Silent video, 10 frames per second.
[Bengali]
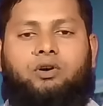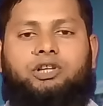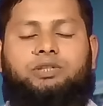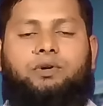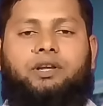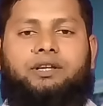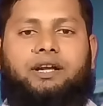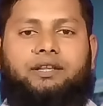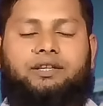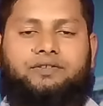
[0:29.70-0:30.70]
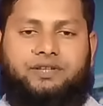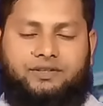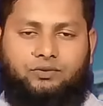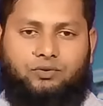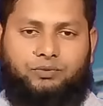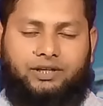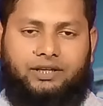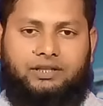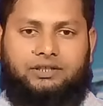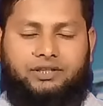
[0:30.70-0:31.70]
অনেক সময় অনেক নারীদের সেক্স কম
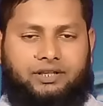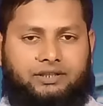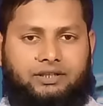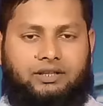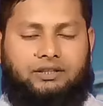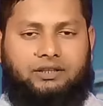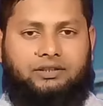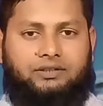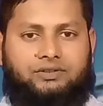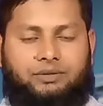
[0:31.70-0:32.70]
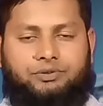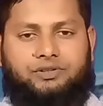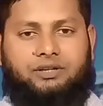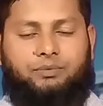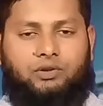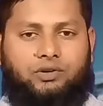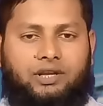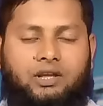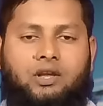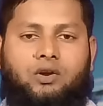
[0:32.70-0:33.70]
থাকে সেক্ষেত্রে তাদের স্বামী স্ত্রীর
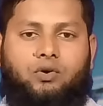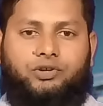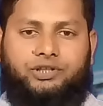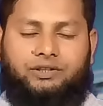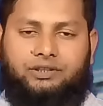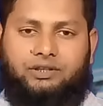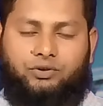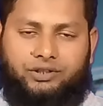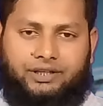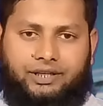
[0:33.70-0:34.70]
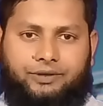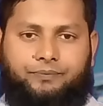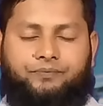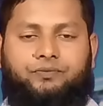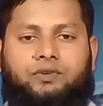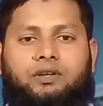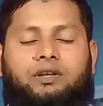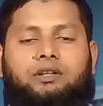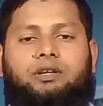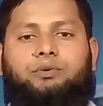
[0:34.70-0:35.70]
মিলনে অশান্তি হয়ে থাকে
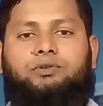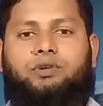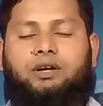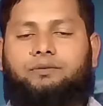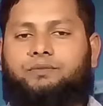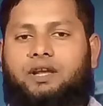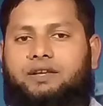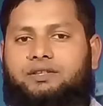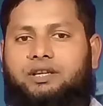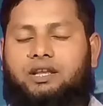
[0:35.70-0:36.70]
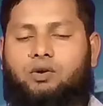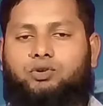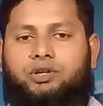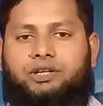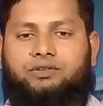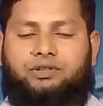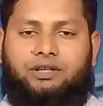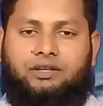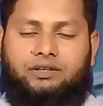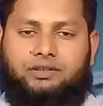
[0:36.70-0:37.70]
তা বন্ধুরা আজকের ওষুধটি
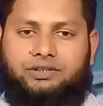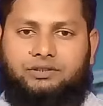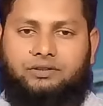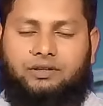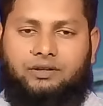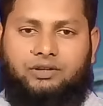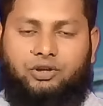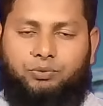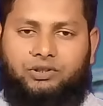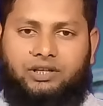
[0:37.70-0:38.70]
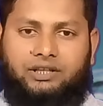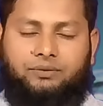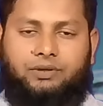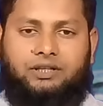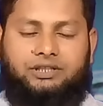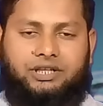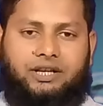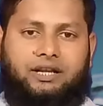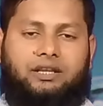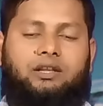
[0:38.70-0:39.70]
যদি নিয়মিত খেতে পারে
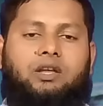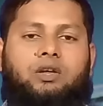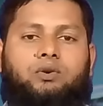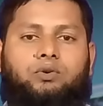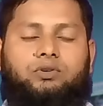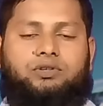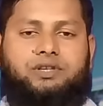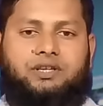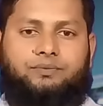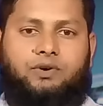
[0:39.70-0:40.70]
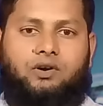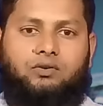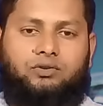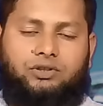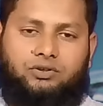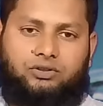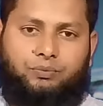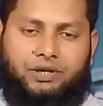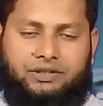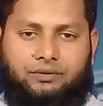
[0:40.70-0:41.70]
সেই নারীর সেক্স পাওয়ার অতিরিক্ত
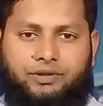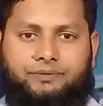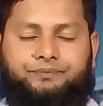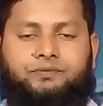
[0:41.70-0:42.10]
বেড়ে যাবে